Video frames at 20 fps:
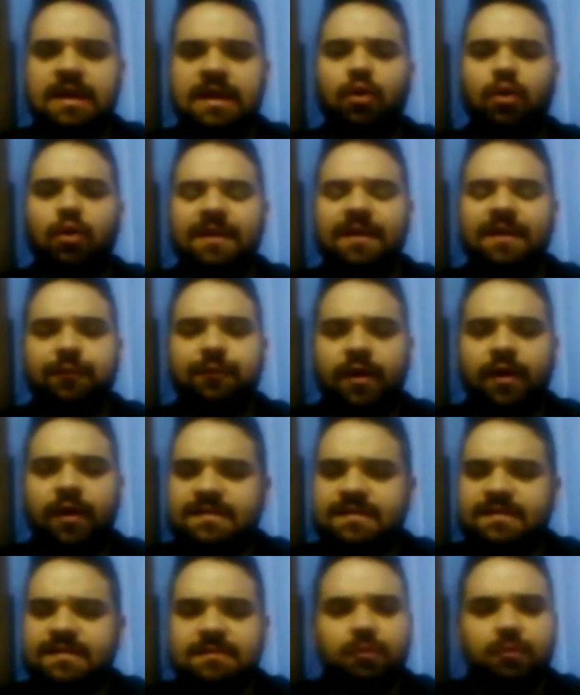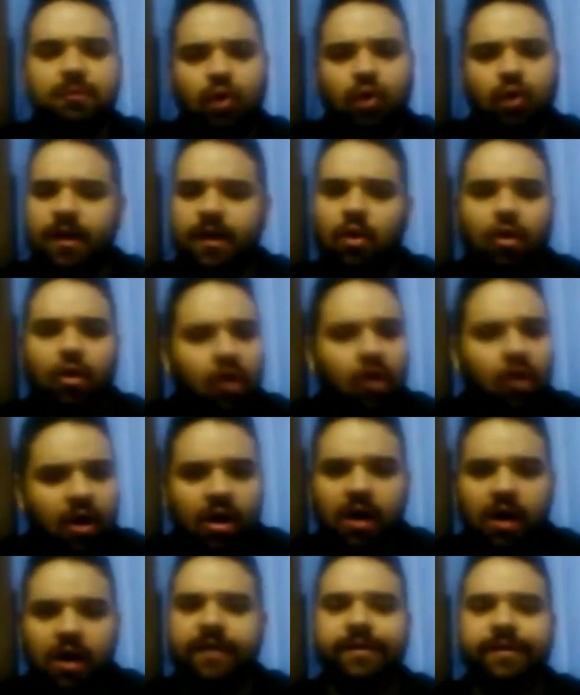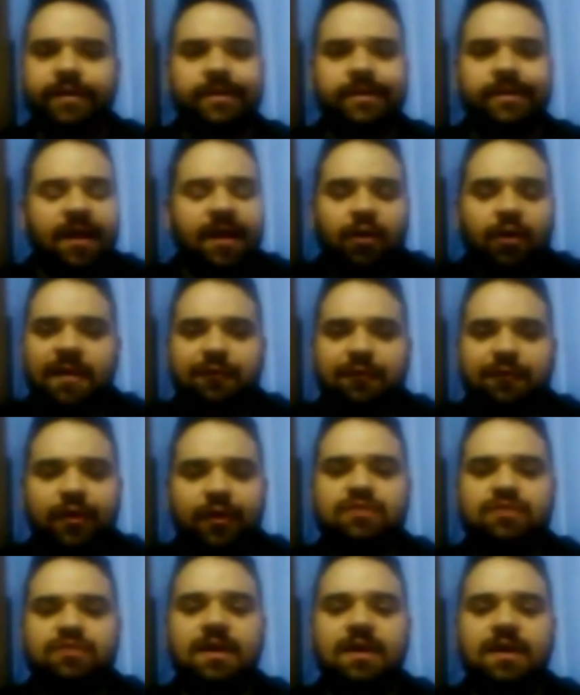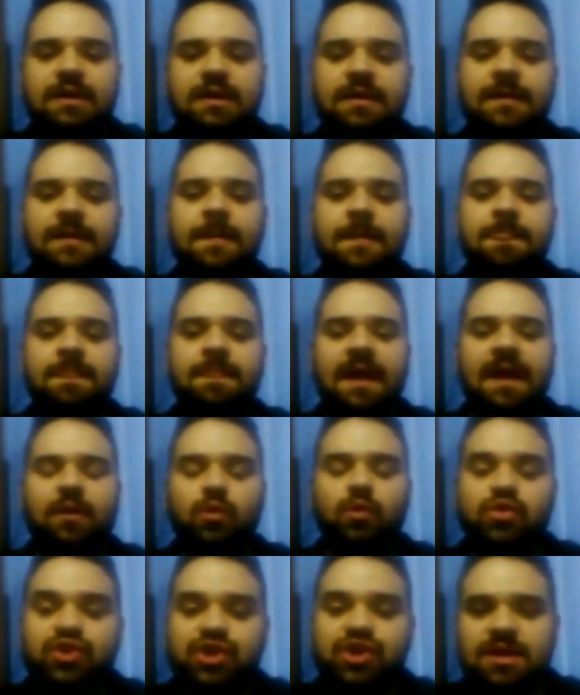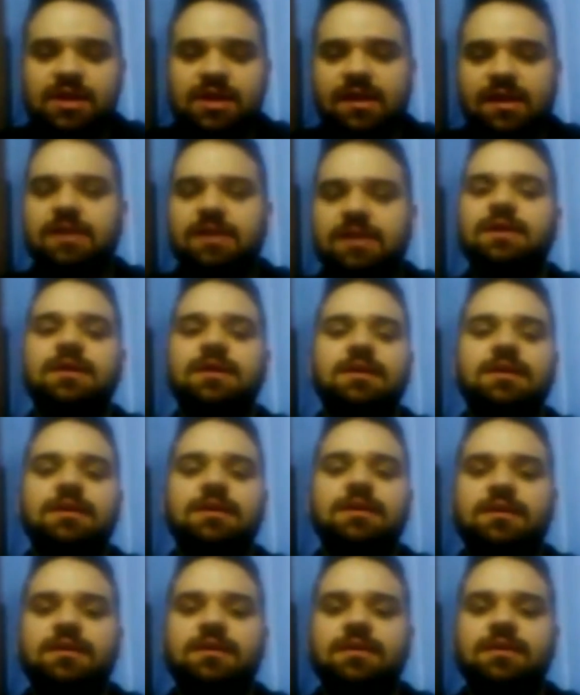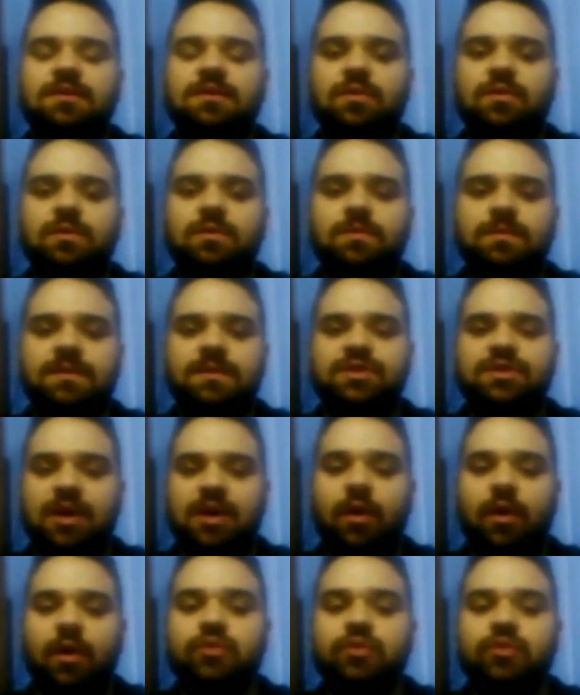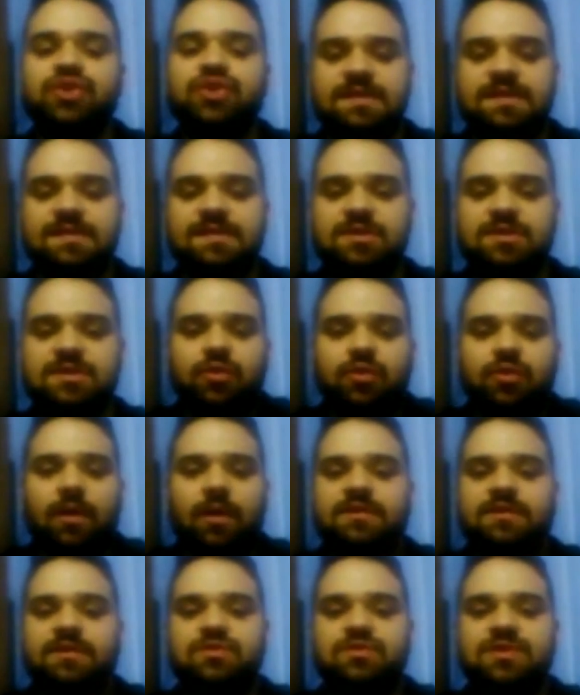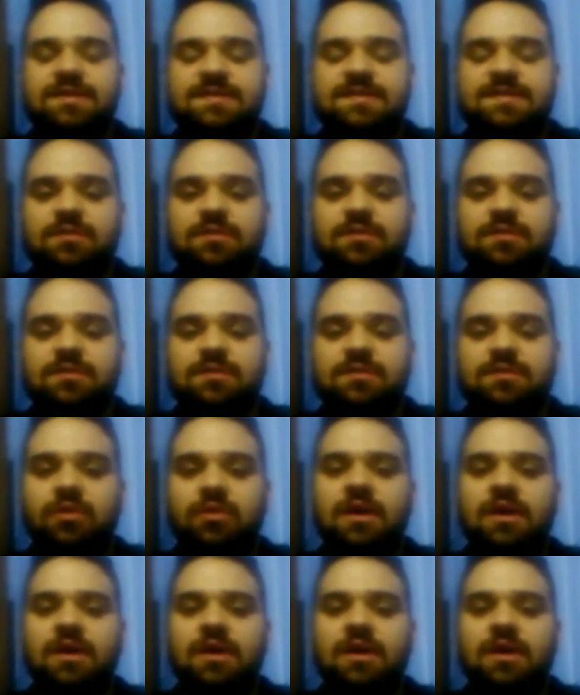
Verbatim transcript: Como é que foi, assim, muito corre-corre? É, como é que foi isso aí é, no dia que, que, que, que chegou a notícia de que o Anderson tinha sido